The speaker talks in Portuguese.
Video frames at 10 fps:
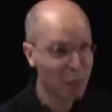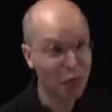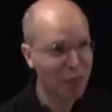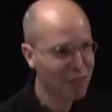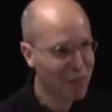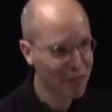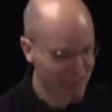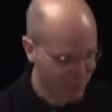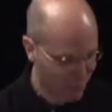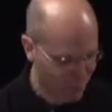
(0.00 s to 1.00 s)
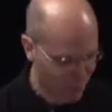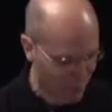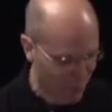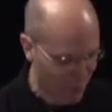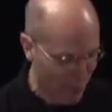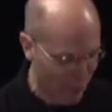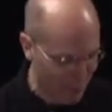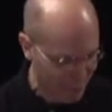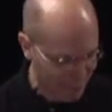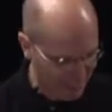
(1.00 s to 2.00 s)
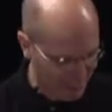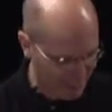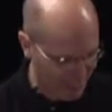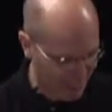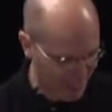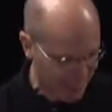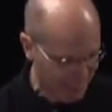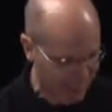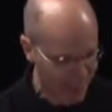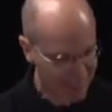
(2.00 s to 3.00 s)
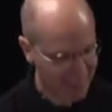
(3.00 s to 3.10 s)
provavelmente vou amar para sempre.